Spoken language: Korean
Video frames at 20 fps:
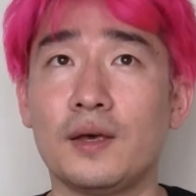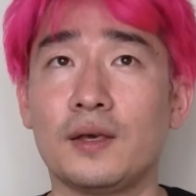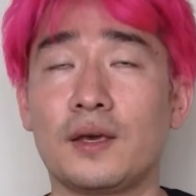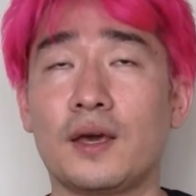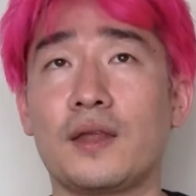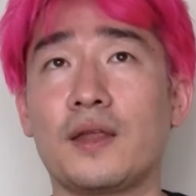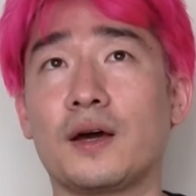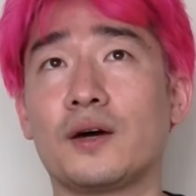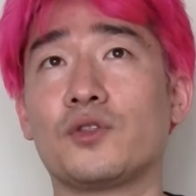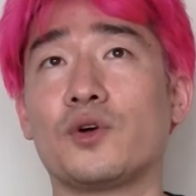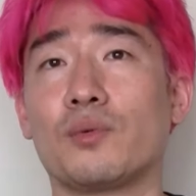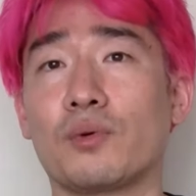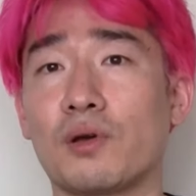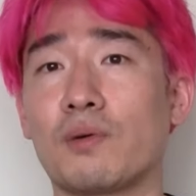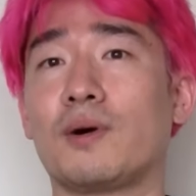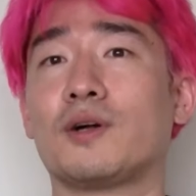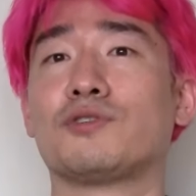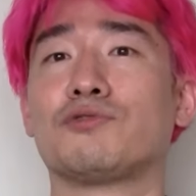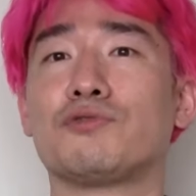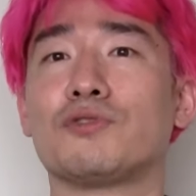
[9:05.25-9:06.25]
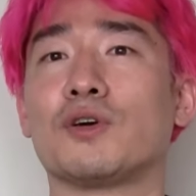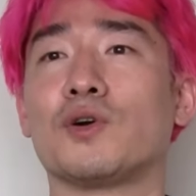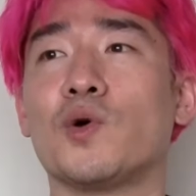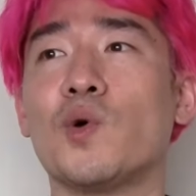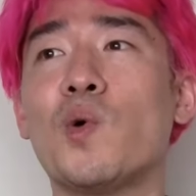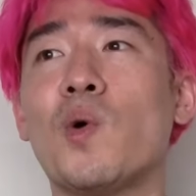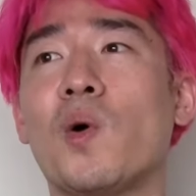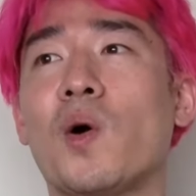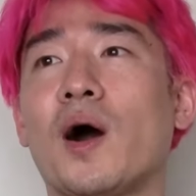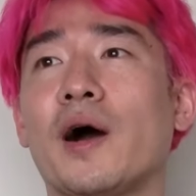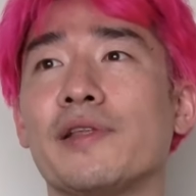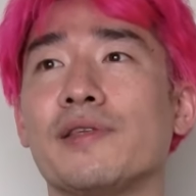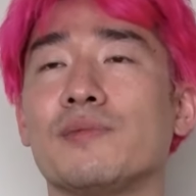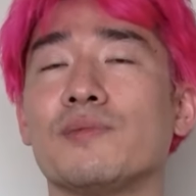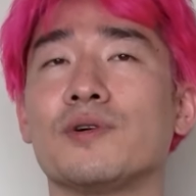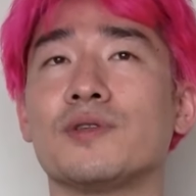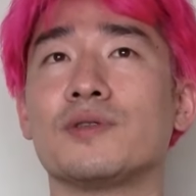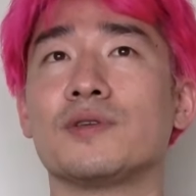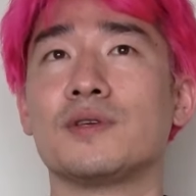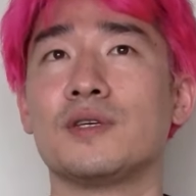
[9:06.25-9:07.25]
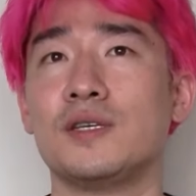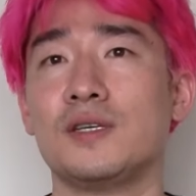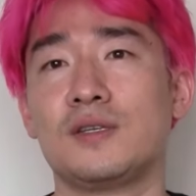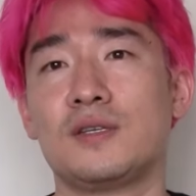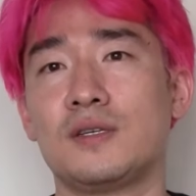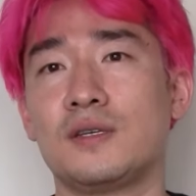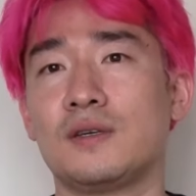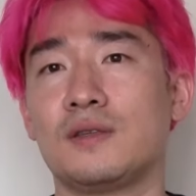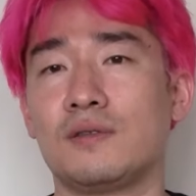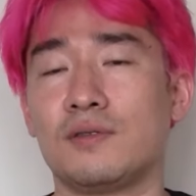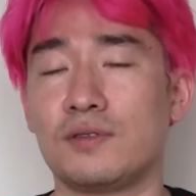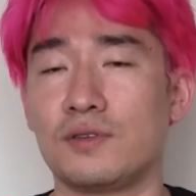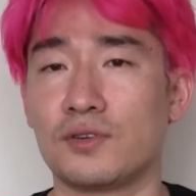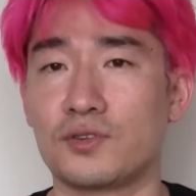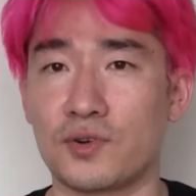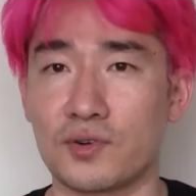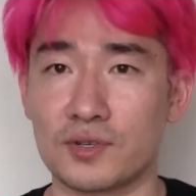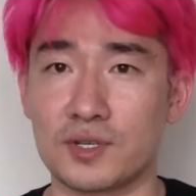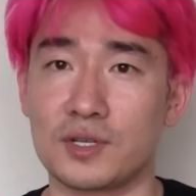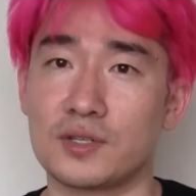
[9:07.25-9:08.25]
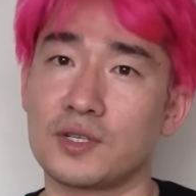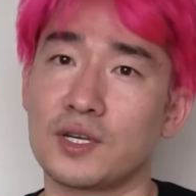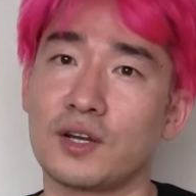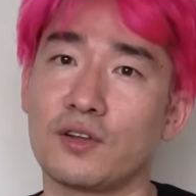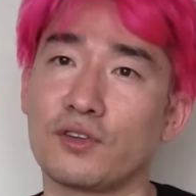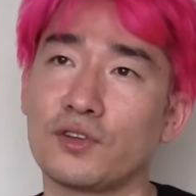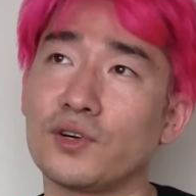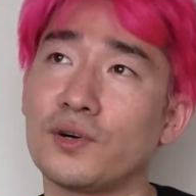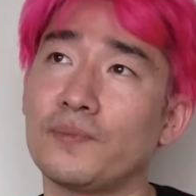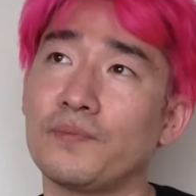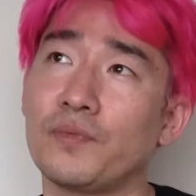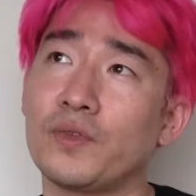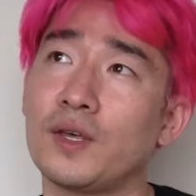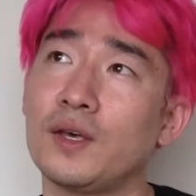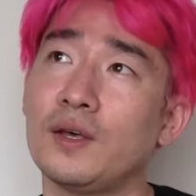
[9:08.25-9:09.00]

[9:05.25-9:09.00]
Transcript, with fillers: 걔네가 넘겨갈 수도 있고 아니면 빛이 드디어 정신을 차려서